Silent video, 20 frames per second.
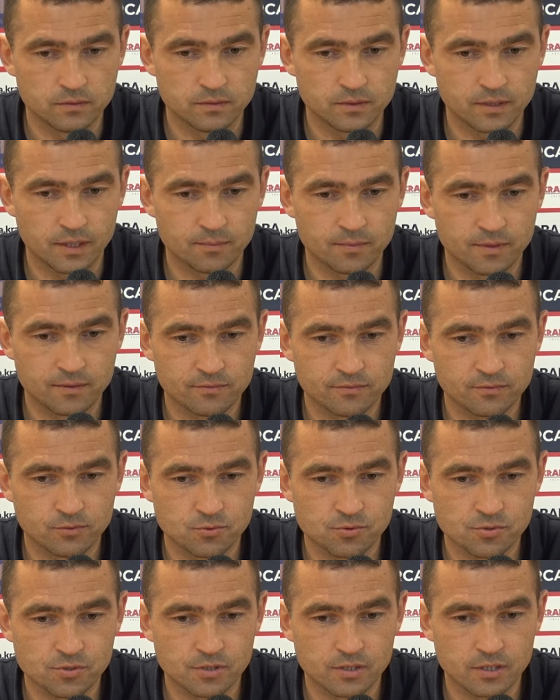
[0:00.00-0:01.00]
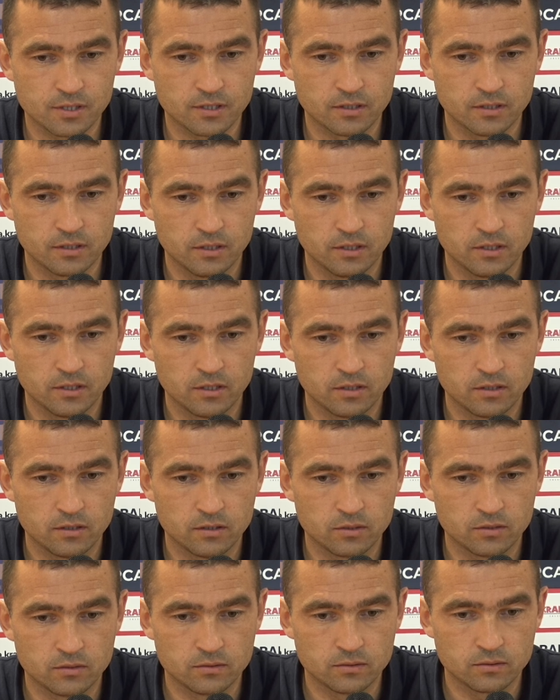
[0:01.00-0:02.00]
ja mam w drużynie
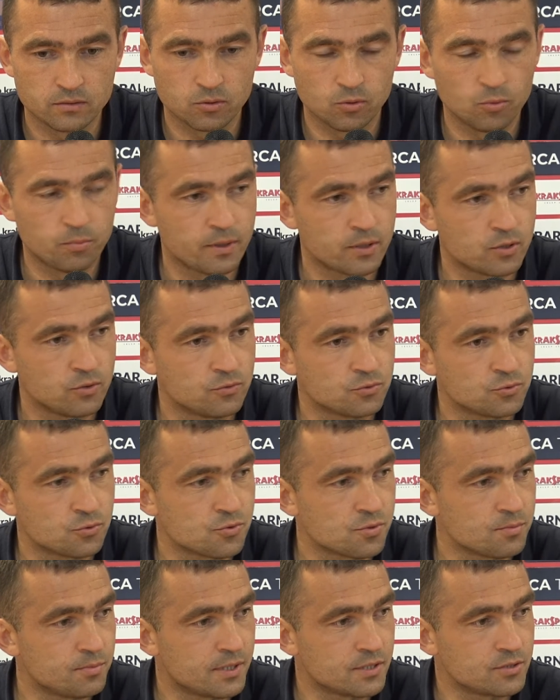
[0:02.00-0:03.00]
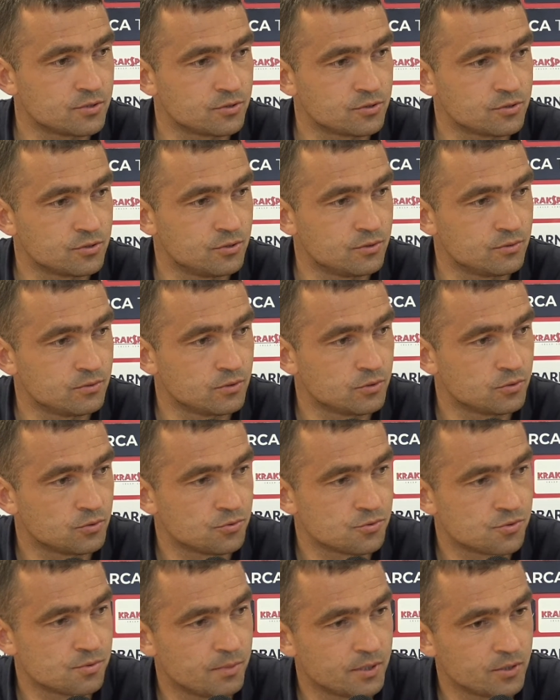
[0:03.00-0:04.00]
E, chłopaków, którzy bardzo chcą,
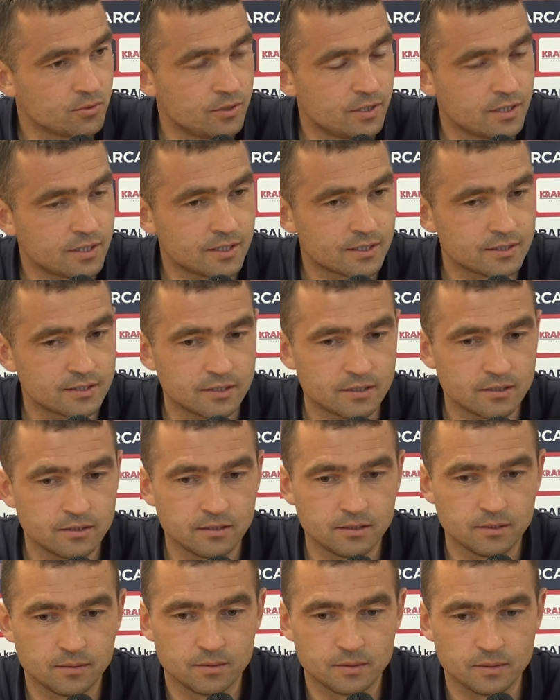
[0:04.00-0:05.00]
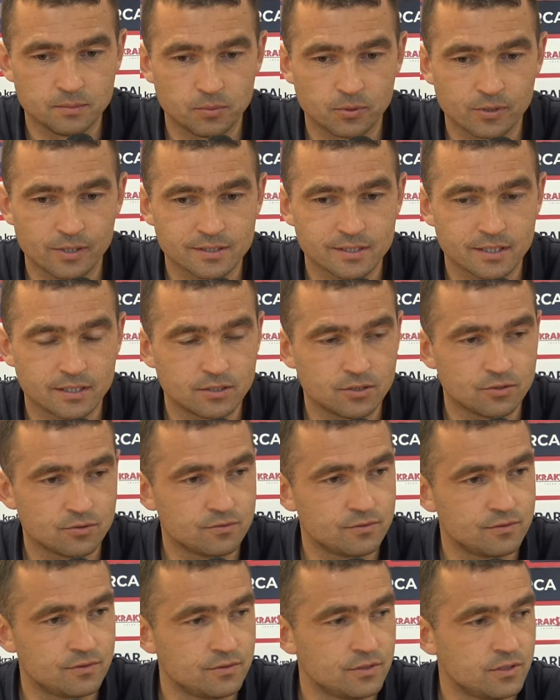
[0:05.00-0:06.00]
którzy mają charakter. Pokazali to
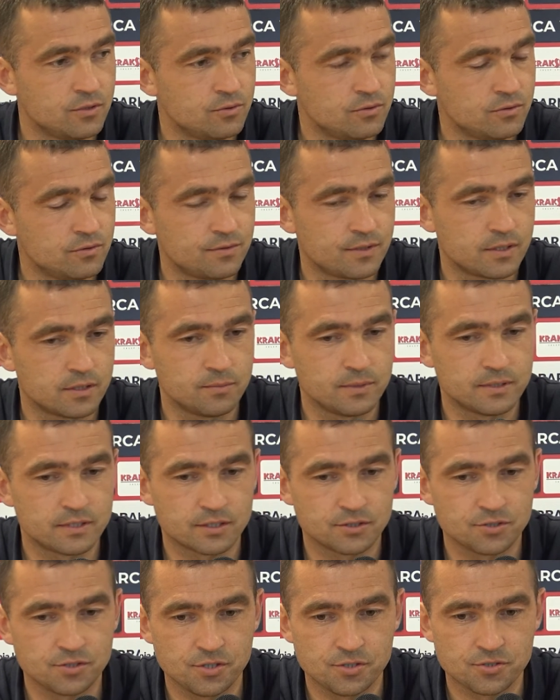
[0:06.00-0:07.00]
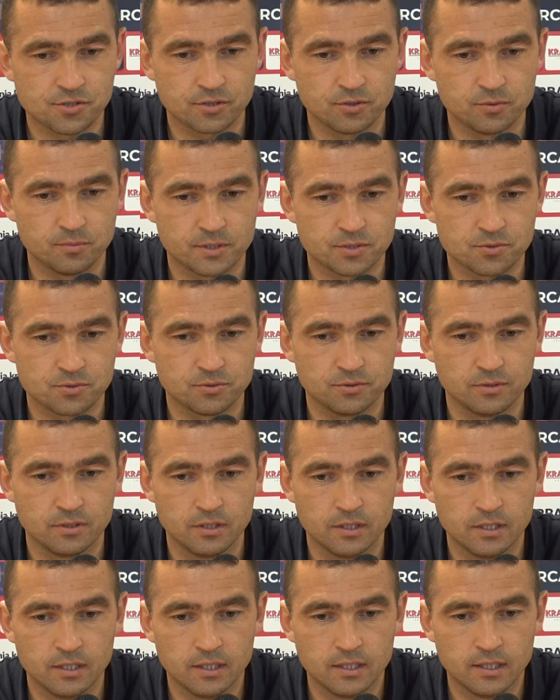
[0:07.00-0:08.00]
w wielu fragmentach dzisiejszego meczu.
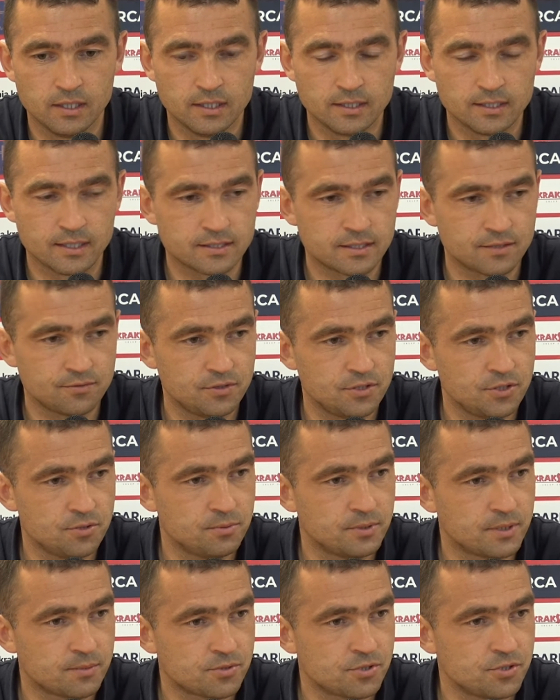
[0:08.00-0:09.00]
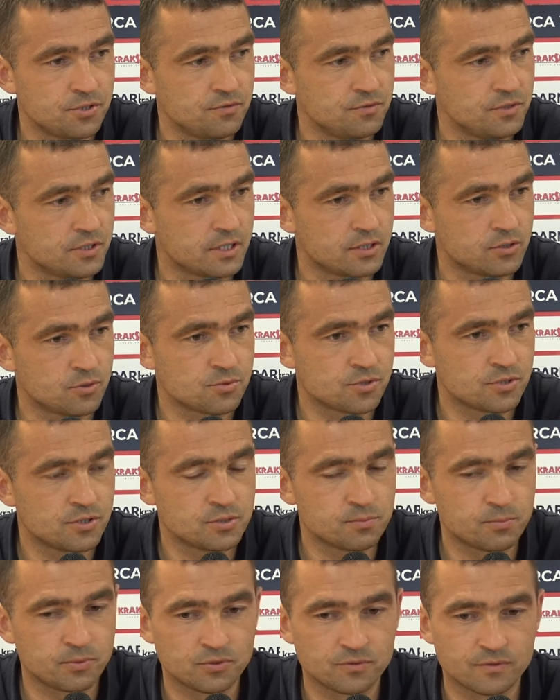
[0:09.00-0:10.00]
Natrafiliśmy na przeciwnika dobrze
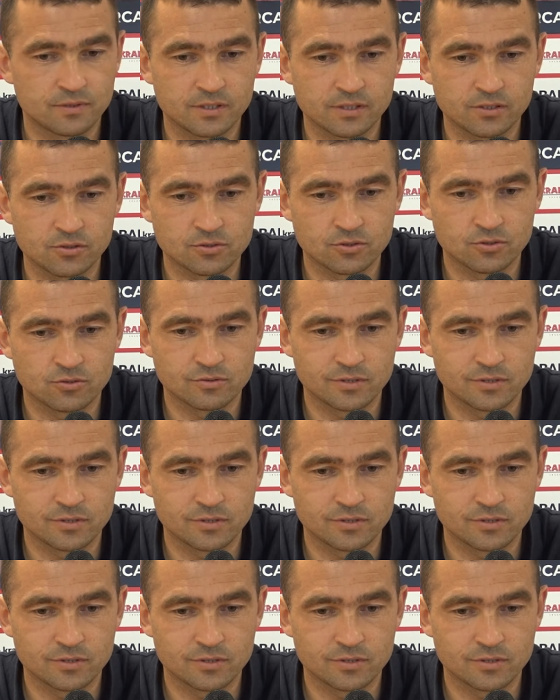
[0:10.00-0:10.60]
dysponowanego,